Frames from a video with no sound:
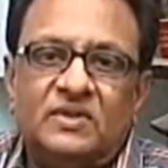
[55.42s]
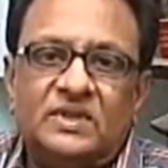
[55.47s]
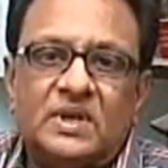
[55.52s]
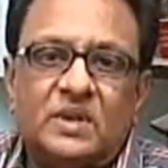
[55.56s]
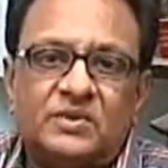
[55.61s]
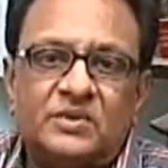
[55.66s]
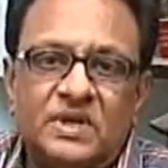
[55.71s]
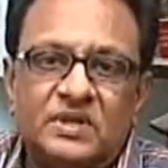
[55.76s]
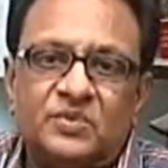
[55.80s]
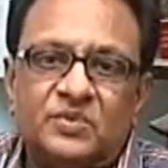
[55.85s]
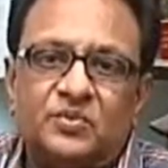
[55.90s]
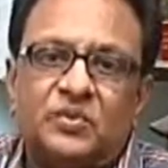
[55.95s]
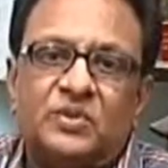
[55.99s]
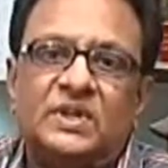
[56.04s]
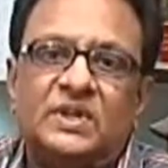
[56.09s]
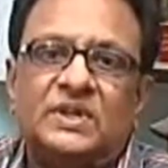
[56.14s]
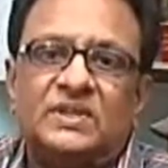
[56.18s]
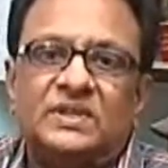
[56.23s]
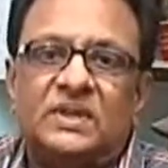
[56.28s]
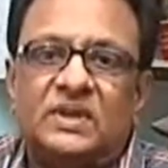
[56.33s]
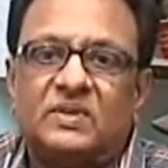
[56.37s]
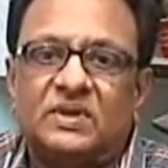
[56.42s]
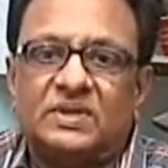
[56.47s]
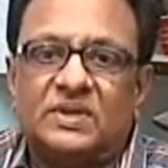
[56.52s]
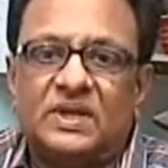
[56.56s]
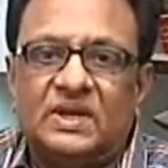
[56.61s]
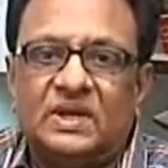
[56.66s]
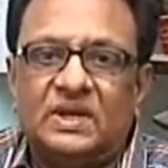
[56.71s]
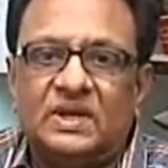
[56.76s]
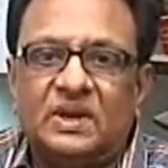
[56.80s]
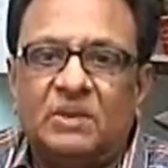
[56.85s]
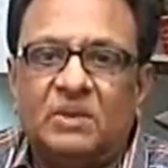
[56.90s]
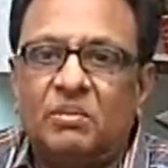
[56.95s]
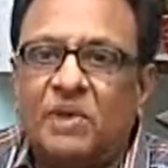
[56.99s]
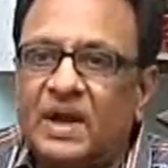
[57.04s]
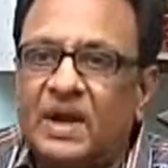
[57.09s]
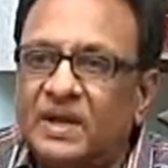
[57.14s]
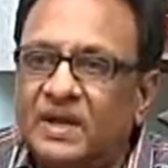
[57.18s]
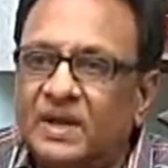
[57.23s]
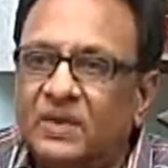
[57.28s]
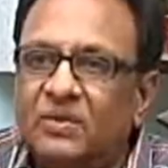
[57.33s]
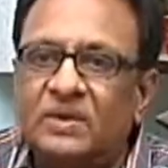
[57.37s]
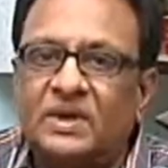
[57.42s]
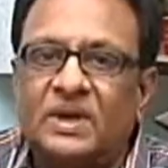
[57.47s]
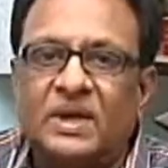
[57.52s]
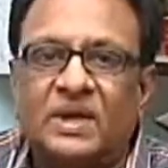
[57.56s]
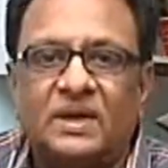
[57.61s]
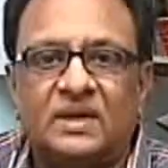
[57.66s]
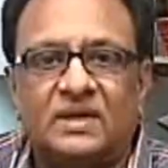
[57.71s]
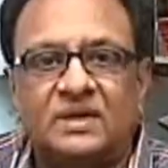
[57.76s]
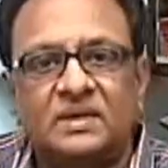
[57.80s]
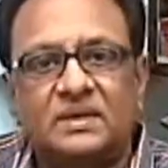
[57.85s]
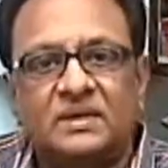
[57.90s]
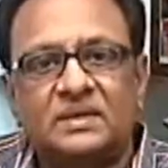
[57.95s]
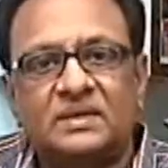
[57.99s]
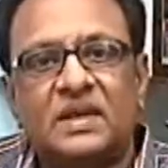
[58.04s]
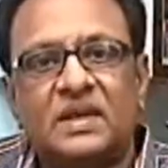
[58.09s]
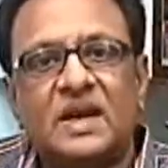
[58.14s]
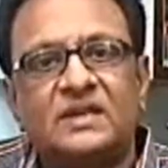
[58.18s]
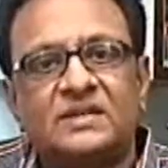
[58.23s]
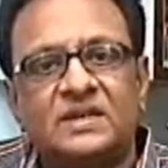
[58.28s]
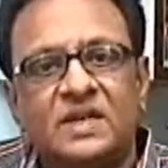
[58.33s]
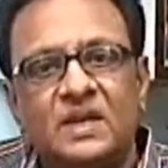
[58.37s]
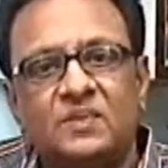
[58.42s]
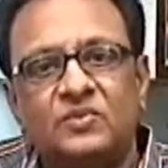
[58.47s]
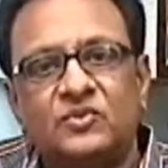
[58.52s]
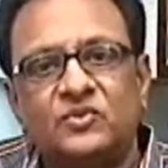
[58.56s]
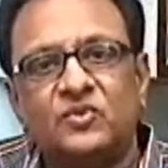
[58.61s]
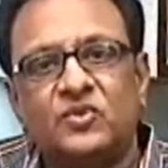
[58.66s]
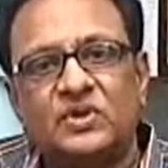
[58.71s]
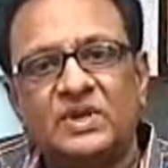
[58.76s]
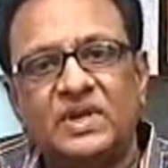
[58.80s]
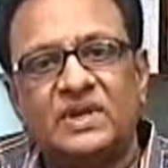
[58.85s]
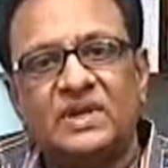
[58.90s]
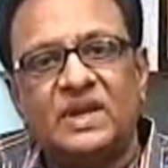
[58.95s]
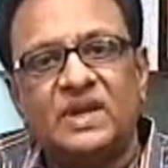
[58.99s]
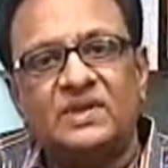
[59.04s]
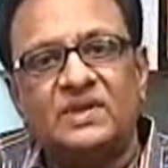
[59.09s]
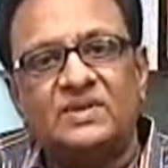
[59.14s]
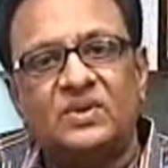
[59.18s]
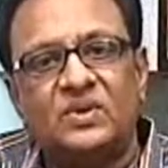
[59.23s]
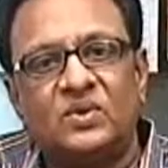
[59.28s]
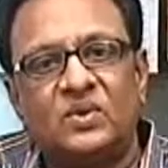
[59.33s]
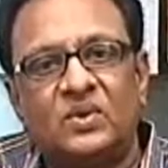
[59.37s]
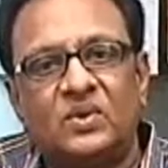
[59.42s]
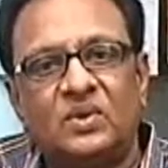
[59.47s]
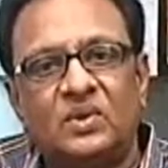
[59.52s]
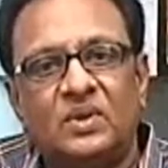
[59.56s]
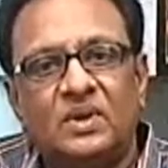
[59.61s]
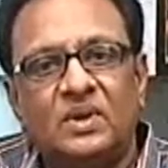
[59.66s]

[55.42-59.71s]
విద్యాభ్యాసం పూర్తయిన తర్వాత పక్కనే ఉన్న ద్రాక్షారం జూనియర్ కాలేజీలో